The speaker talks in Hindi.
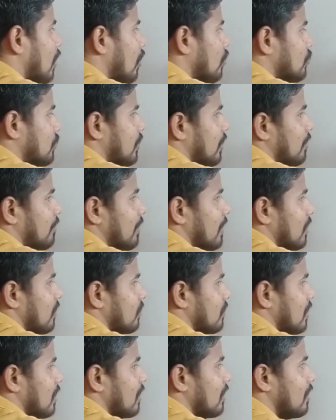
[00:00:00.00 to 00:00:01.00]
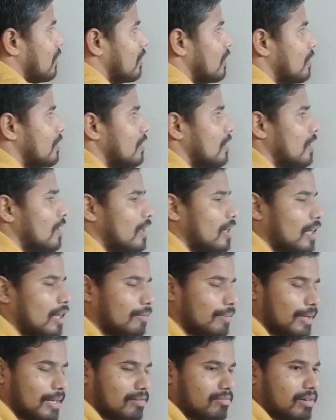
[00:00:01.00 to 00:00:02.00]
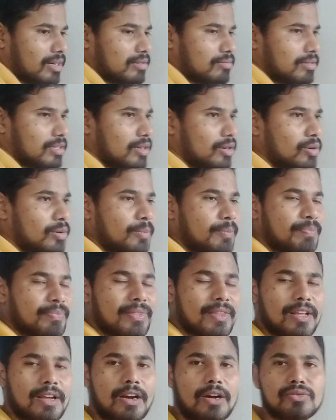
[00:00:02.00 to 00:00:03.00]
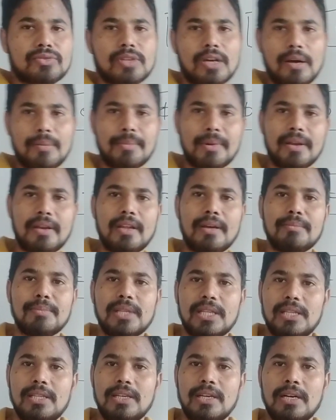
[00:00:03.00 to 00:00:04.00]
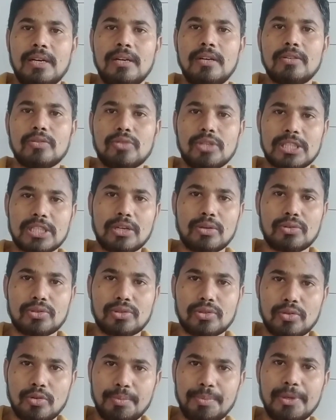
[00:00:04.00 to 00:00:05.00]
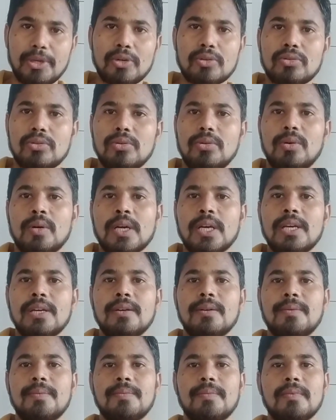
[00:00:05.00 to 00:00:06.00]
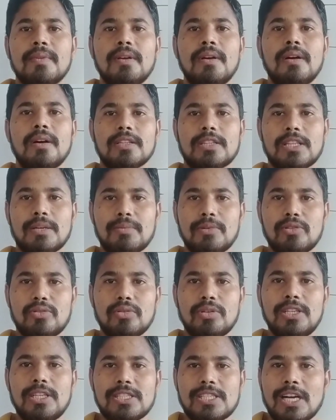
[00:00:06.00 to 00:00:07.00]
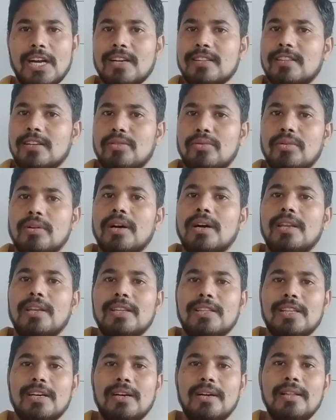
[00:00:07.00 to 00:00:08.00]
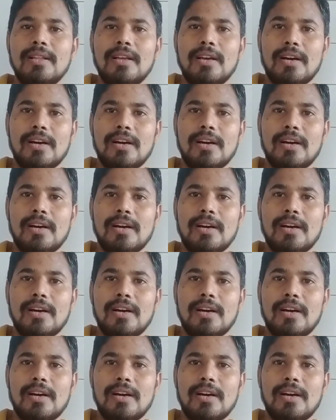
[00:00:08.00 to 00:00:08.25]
गाउस नियम के अनुसार अब एक बात बताओ गांव साहब ने नियम दे दिया तो इसके कुछ उपयोग तो होंगे तभी तो ये सार्थक होगा अन्यथा